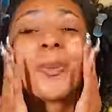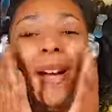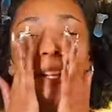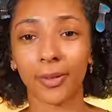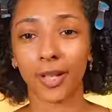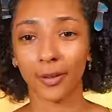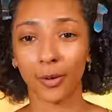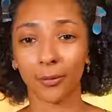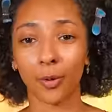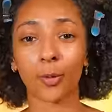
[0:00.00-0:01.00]
pas faire un
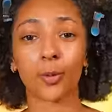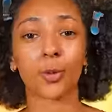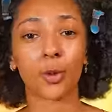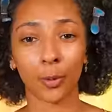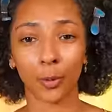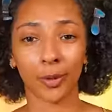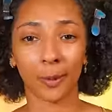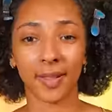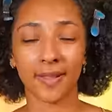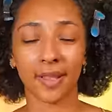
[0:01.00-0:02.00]
enfant juste pour lui
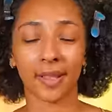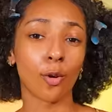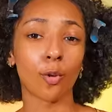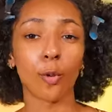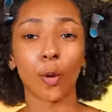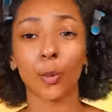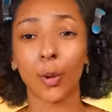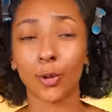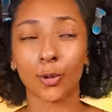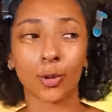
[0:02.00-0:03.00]
faire plaisir. On me
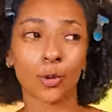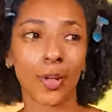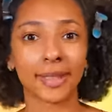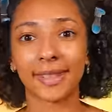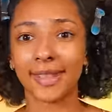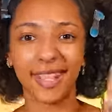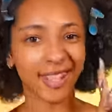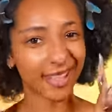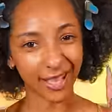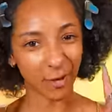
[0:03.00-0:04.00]
reproche ce choix qui
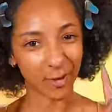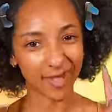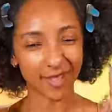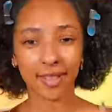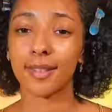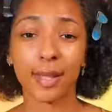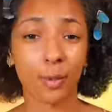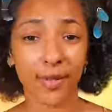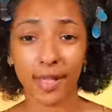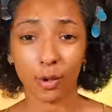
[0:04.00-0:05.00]
est égoïste. C'est
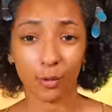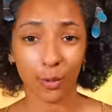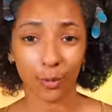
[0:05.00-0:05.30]
pour ça que je me